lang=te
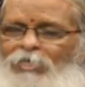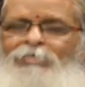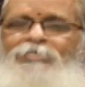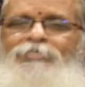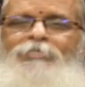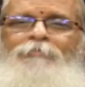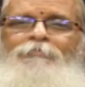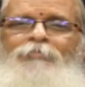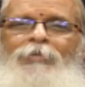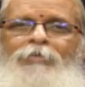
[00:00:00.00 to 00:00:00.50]
అని
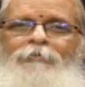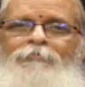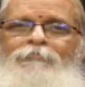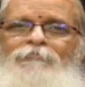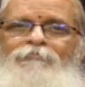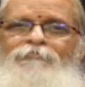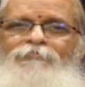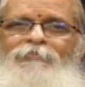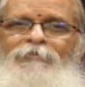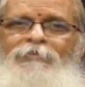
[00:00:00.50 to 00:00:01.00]
చెప్పారు
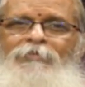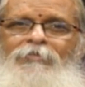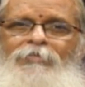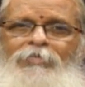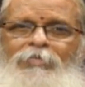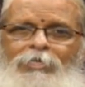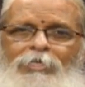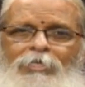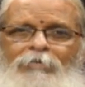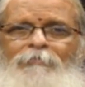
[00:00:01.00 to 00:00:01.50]

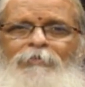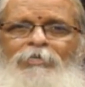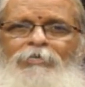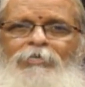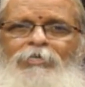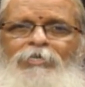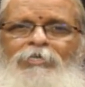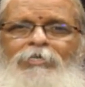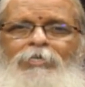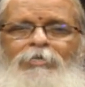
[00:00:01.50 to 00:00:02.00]
ఇక్కడ మనం
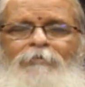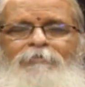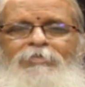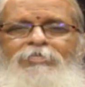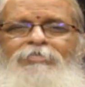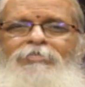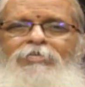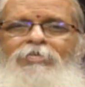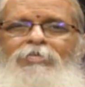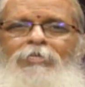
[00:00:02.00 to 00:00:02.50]
కనుక
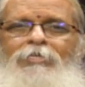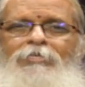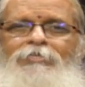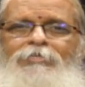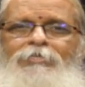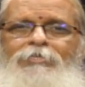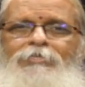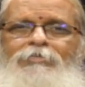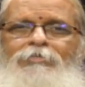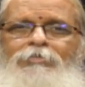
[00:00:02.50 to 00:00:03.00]

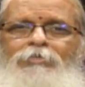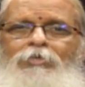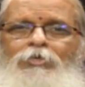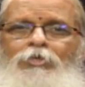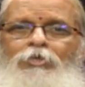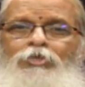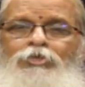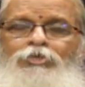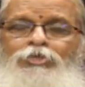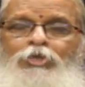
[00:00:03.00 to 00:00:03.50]
గమనించినట్లయితే
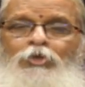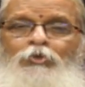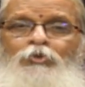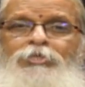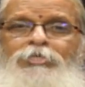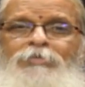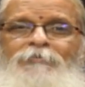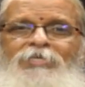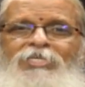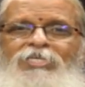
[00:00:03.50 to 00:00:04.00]

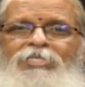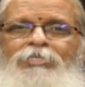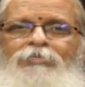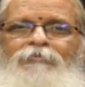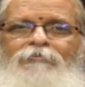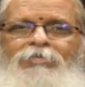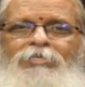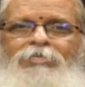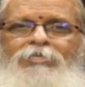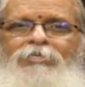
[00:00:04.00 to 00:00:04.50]
శౌచం
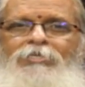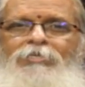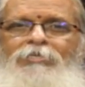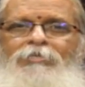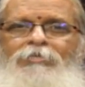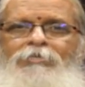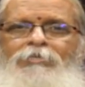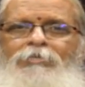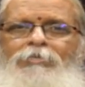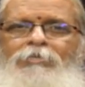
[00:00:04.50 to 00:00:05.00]
అనేటువంటిది
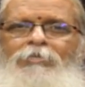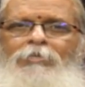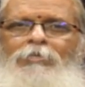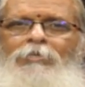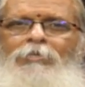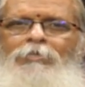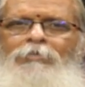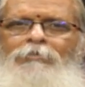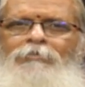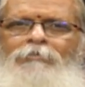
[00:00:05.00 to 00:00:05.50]

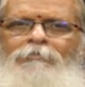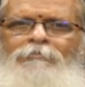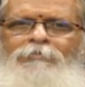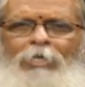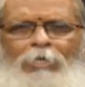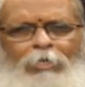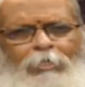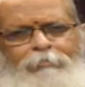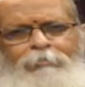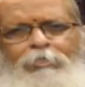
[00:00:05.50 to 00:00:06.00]

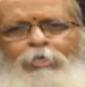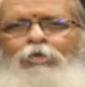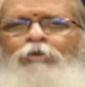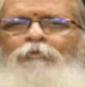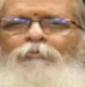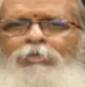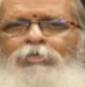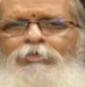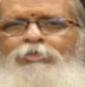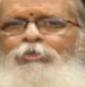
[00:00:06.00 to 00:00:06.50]
చాలాసార్లు
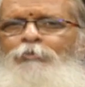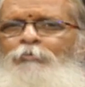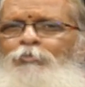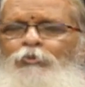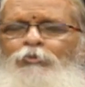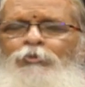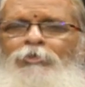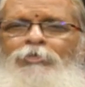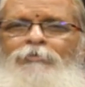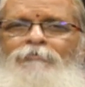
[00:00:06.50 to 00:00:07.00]
మనం
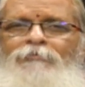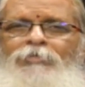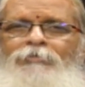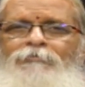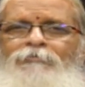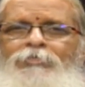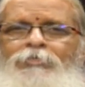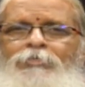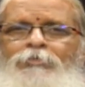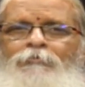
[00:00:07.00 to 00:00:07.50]
చెప్పుకున్నటువంటి
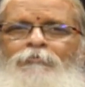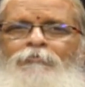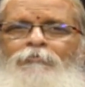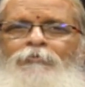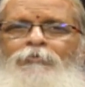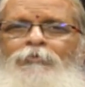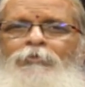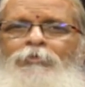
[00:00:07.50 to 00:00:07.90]
విషయం